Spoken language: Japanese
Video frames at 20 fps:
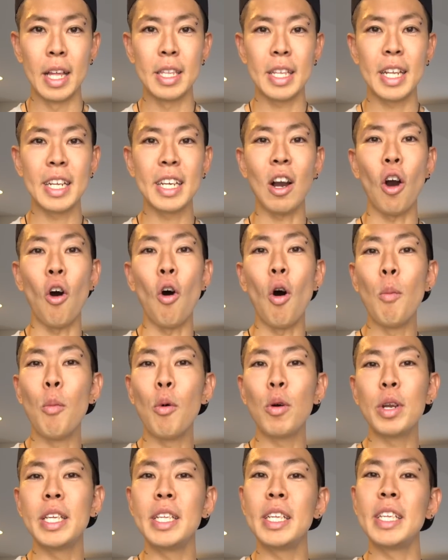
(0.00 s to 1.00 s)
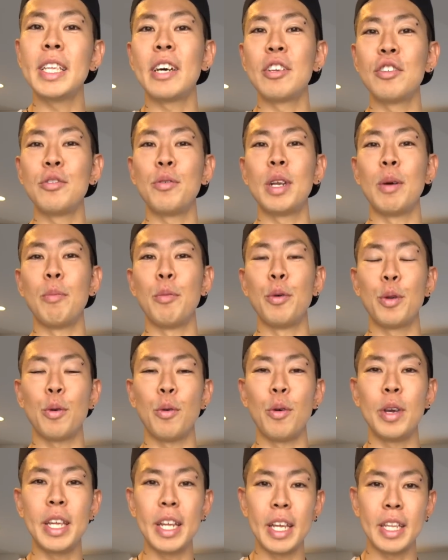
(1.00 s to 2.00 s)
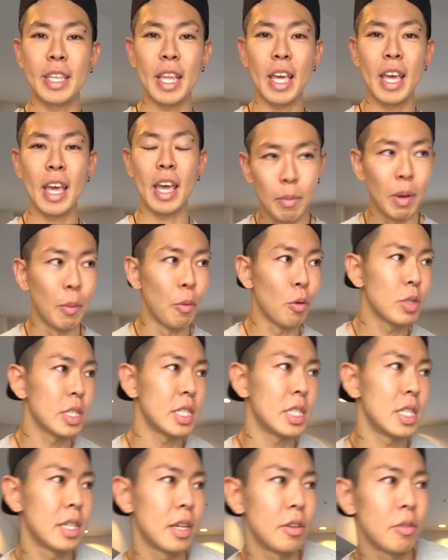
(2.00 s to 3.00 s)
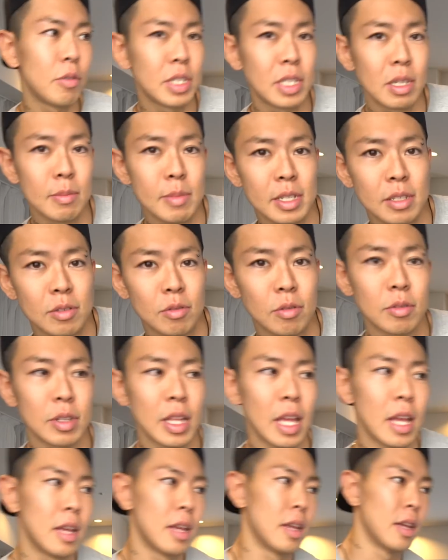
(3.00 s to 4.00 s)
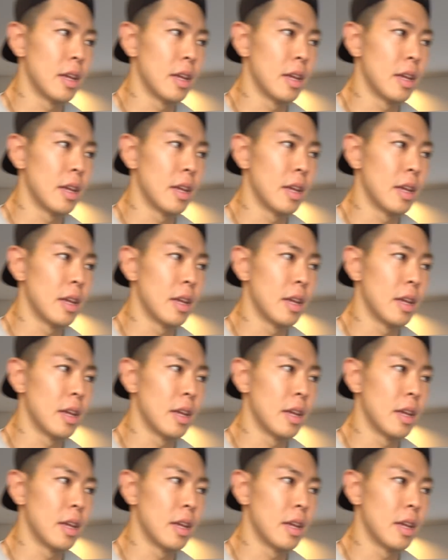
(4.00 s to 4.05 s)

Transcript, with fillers: 何か重りになるようなものを入れて、まあ、僕自身が用意していますこのね